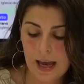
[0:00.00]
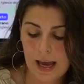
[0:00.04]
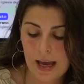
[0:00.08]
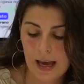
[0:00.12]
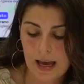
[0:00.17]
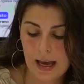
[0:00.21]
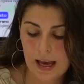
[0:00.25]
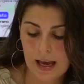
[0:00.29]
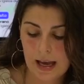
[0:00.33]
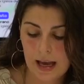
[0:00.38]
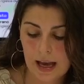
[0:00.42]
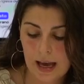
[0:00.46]

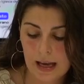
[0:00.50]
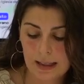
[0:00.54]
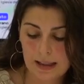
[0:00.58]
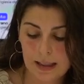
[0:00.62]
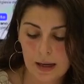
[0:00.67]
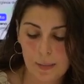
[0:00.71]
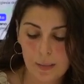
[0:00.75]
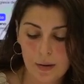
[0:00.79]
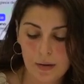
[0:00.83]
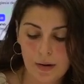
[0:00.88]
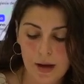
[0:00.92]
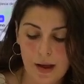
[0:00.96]
eh,
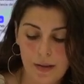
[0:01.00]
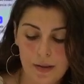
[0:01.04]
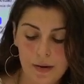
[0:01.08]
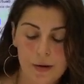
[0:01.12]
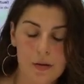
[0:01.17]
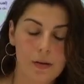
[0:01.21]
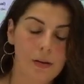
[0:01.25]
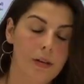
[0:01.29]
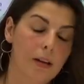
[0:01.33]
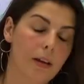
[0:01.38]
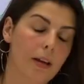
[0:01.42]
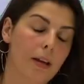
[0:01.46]
Atrapa un
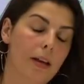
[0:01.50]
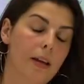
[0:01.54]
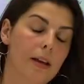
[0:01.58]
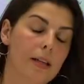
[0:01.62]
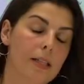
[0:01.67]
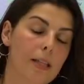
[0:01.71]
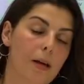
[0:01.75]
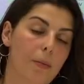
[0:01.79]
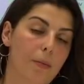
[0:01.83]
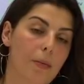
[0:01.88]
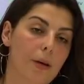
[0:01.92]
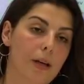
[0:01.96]
ladrón, que
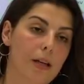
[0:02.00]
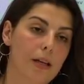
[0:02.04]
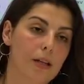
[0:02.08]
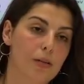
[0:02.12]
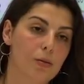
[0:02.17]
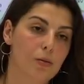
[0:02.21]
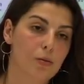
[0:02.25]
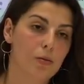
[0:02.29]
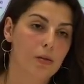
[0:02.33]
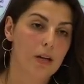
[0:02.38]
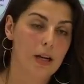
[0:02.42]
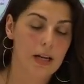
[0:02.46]
esta peli
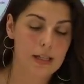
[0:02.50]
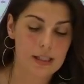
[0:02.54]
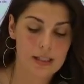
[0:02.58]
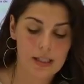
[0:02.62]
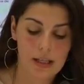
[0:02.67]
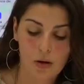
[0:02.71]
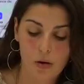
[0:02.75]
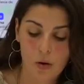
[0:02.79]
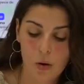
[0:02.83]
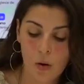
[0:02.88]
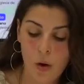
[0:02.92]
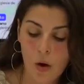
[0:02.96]
es un
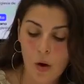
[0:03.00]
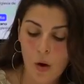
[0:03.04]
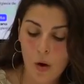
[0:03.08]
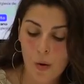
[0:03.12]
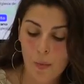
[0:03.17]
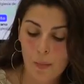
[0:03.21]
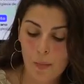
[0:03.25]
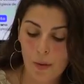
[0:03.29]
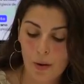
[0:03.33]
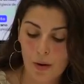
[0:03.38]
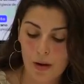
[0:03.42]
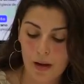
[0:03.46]
clásico
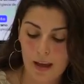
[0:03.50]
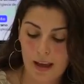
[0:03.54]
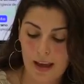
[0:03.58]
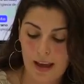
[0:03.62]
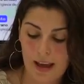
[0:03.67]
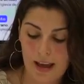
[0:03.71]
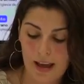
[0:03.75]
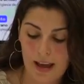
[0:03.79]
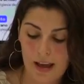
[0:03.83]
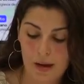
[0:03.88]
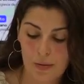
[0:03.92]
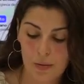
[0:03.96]

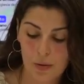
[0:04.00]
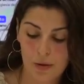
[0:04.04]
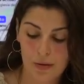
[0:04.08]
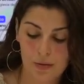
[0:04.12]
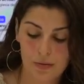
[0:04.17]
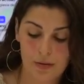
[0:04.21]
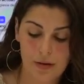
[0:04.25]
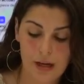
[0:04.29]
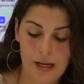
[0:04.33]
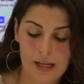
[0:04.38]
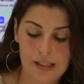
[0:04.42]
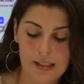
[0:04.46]
porque
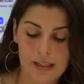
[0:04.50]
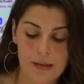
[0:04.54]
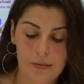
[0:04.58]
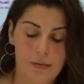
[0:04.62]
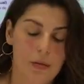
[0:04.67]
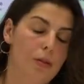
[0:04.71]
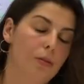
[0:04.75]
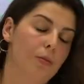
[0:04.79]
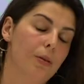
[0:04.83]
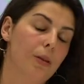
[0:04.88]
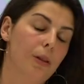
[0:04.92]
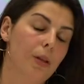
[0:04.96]
bueno, es de
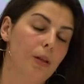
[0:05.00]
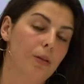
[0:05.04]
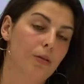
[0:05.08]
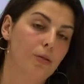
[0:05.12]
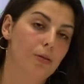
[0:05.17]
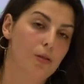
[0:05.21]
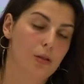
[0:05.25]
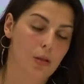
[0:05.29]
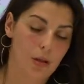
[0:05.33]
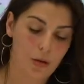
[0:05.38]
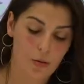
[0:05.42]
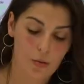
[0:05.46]

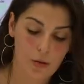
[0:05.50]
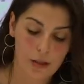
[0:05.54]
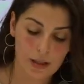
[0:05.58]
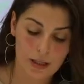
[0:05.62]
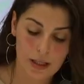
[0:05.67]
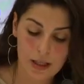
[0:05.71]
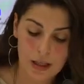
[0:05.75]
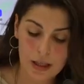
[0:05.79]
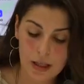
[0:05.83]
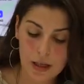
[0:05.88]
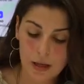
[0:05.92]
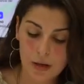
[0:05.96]

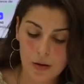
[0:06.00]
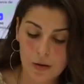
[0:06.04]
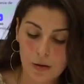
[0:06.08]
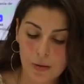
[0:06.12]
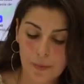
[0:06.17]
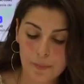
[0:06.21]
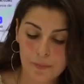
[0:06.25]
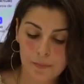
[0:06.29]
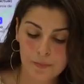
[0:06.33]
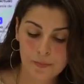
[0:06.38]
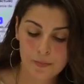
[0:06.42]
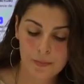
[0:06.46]
1955.
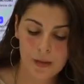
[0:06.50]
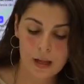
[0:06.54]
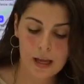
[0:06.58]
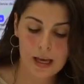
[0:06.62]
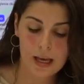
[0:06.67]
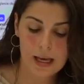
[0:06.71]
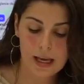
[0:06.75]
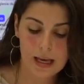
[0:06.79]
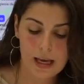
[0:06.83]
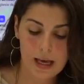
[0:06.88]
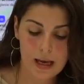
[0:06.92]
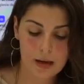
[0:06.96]

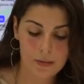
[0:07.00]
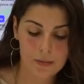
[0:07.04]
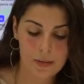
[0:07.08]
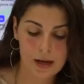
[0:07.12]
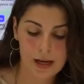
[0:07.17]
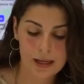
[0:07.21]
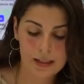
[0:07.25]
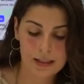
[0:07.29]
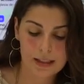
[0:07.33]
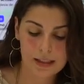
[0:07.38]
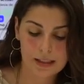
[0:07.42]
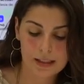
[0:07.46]
Y el
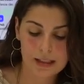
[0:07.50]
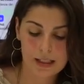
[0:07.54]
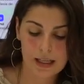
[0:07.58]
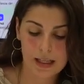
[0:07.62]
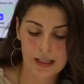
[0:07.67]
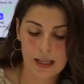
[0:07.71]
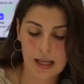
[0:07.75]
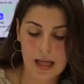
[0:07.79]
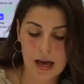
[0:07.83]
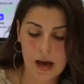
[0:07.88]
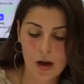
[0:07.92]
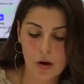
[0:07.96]
martes
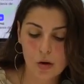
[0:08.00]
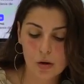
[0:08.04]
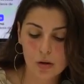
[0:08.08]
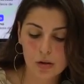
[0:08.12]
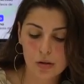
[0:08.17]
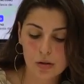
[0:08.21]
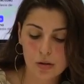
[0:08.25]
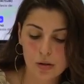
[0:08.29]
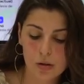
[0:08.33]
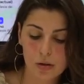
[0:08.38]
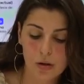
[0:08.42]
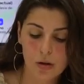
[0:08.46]
13 de
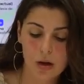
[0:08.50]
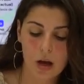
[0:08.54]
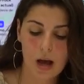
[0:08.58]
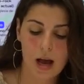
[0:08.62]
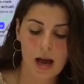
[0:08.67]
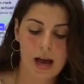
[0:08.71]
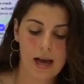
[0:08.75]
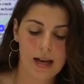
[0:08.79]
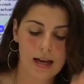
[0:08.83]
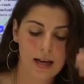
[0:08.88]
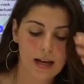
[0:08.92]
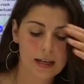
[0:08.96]
agosto
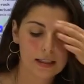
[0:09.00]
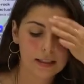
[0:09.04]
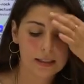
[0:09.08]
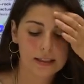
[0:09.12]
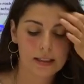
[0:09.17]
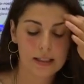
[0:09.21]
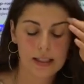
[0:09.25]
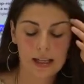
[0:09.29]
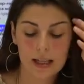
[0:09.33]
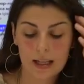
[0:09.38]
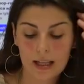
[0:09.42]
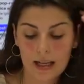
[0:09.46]
a
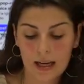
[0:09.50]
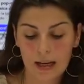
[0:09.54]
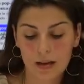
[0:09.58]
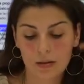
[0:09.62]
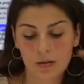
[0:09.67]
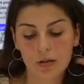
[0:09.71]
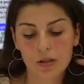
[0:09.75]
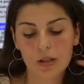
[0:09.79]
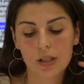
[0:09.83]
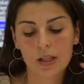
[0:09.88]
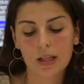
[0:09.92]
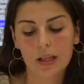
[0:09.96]
las 10 de la
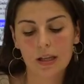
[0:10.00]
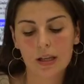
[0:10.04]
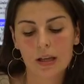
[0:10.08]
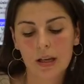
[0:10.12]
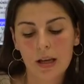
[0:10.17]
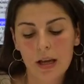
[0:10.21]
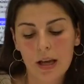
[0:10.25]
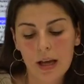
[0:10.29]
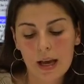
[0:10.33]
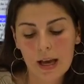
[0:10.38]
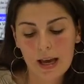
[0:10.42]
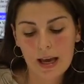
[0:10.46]
noche,
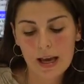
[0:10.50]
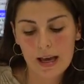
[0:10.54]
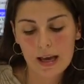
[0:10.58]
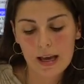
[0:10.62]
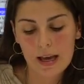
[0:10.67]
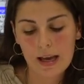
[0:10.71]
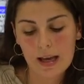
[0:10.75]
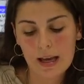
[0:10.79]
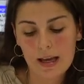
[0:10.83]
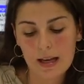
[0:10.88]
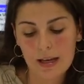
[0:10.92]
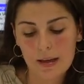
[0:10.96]

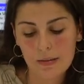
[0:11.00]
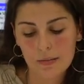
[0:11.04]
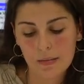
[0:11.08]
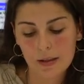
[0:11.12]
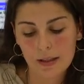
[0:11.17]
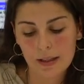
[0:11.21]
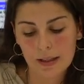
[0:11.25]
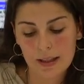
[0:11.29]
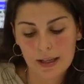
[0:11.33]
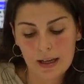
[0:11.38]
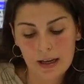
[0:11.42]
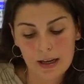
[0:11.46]
eh,
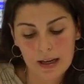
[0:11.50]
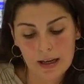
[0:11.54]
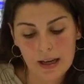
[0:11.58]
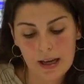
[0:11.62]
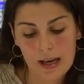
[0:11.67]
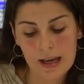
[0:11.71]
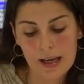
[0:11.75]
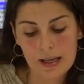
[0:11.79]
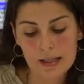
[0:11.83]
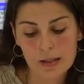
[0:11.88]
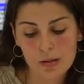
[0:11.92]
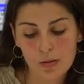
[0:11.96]
Elemental.
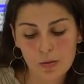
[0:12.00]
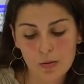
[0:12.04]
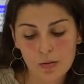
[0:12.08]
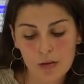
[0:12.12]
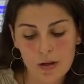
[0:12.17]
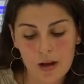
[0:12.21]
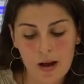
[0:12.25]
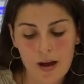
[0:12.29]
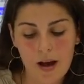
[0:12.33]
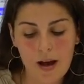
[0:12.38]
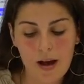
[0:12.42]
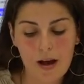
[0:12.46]
Es
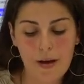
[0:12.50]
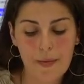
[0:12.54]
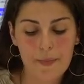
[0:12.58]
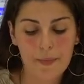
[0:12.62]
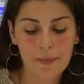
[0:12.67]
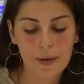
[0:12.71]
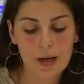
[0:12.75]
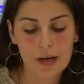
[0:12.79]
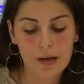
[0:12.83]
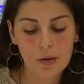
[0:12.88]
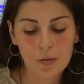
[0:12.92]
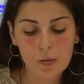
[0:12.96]
una
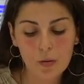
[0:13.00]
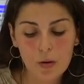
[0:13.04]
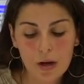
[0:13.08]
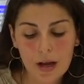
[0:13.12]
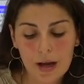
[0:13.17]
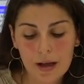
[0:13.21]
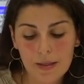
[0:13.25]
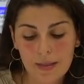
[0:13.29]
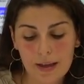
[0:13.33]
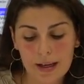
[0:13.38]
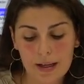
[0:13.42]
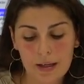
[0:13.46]

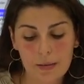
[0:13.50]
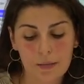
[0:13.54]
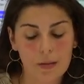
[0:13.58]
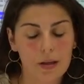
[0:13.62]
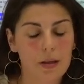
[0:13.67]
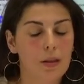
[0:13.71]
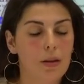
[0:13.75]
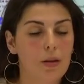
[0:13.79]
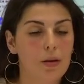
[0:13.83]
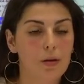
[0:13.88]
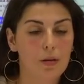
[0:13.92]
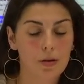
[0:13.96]
película de
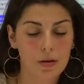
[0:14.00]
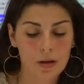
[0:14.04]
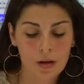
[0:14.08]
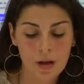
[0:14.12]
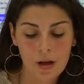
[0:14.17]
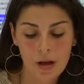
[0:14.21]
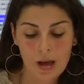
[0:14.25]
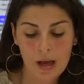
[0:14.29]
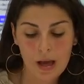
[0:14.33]
animación